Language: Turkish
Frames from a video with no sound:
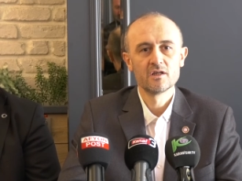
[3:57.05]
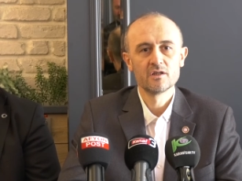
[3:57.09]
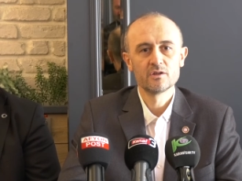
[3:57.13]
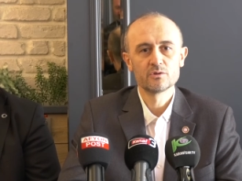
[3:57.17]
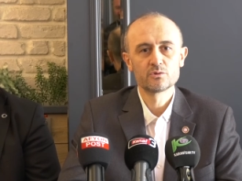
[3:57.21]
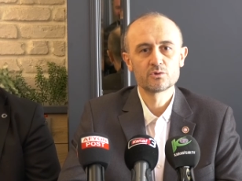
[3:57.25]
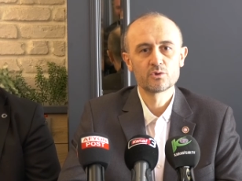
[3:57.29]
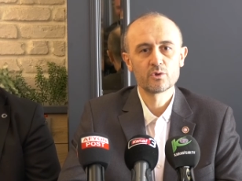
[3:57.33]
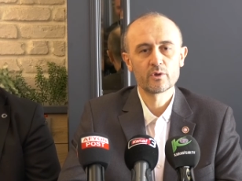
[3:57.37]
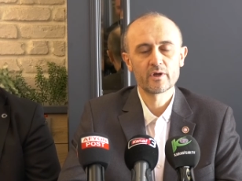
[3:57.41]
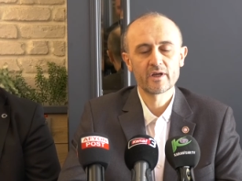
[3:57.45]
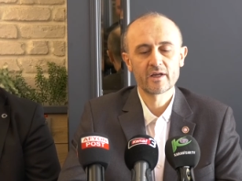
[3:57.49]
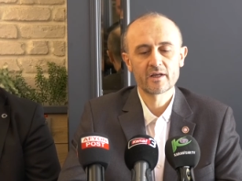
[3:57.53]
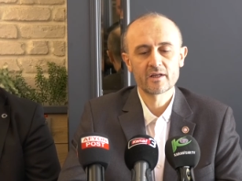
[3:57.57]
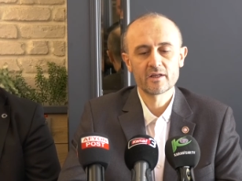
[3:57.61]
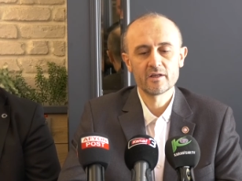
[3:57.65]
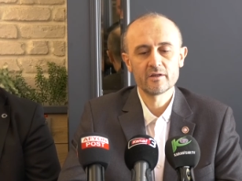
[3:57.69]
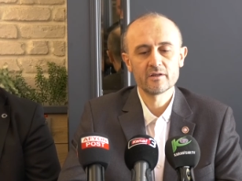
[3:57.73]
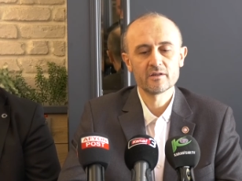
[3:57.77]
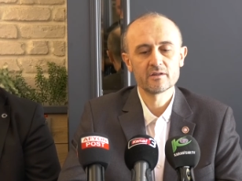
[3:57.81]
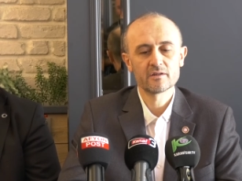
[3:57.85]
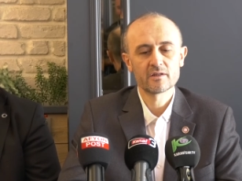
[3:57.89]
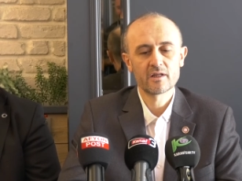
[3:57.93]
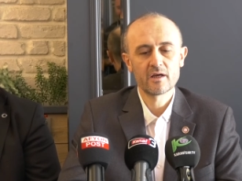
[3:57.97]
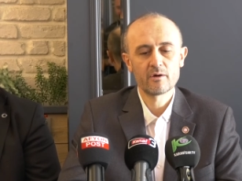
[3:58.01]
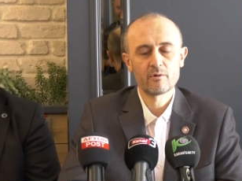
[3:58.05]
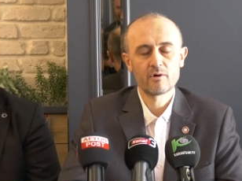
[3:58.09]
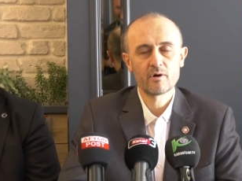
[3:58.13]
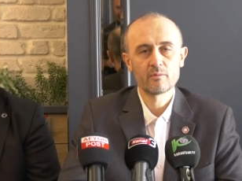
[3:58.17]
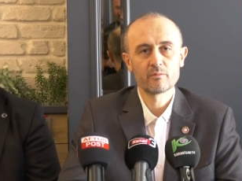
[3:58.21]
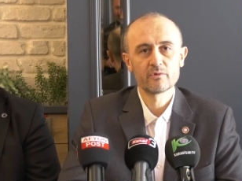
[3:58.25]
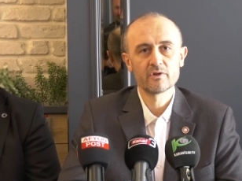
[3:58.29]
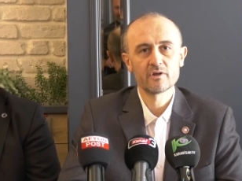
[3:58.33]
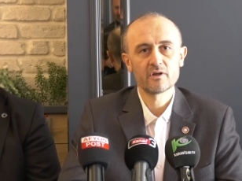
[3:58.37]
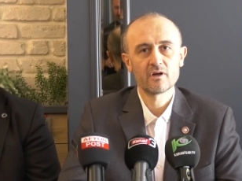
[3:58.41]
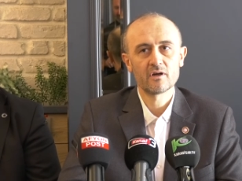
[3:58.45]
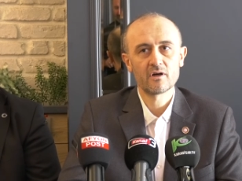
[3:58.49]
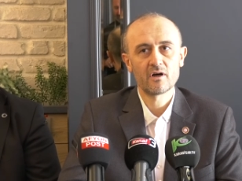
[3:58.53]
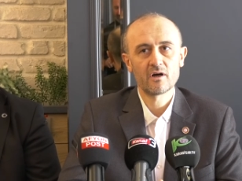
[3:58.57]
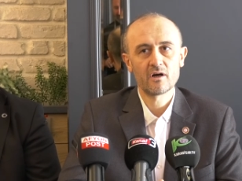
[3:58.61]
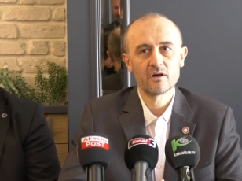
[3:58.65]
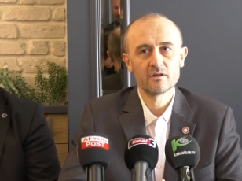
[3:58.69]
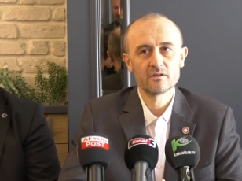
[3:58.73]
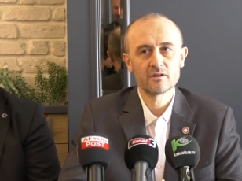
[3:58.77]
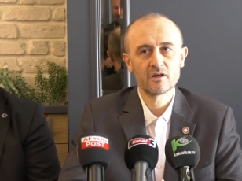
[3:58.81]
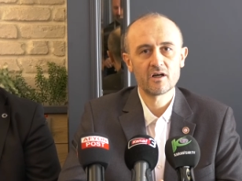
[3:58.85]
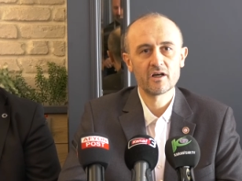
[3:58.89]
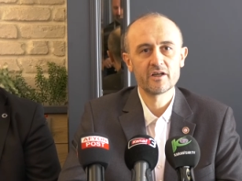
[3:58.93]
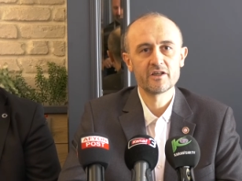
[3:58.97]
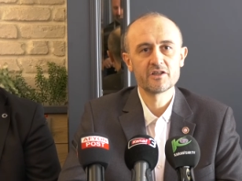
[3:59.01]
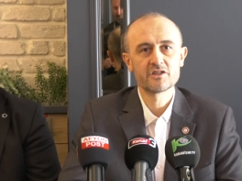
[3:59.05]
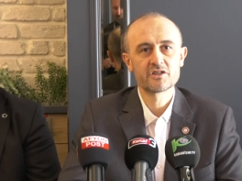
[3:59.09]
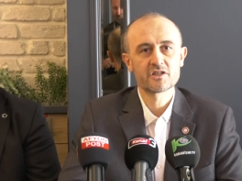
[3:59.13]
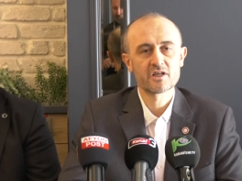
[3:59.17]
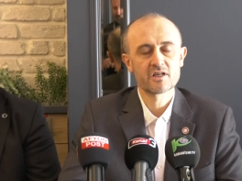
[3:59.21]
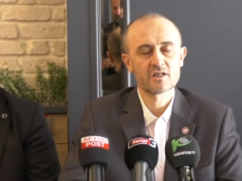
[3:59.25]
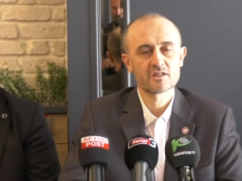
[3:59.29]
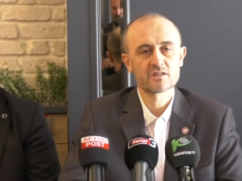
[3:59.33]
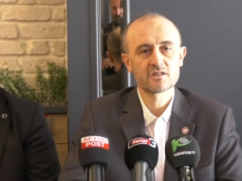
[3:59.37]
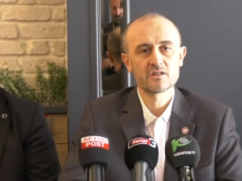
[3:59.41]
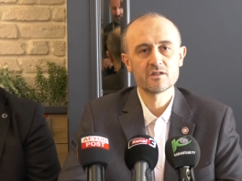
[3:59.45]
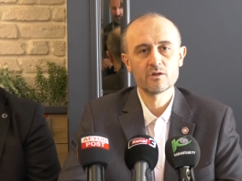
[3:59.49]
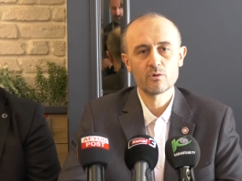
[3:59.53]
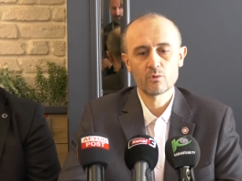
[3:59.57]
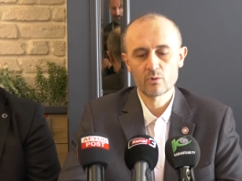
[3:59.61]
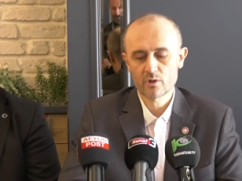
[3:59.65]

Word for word: e, sürekli devamlı ay içerisinde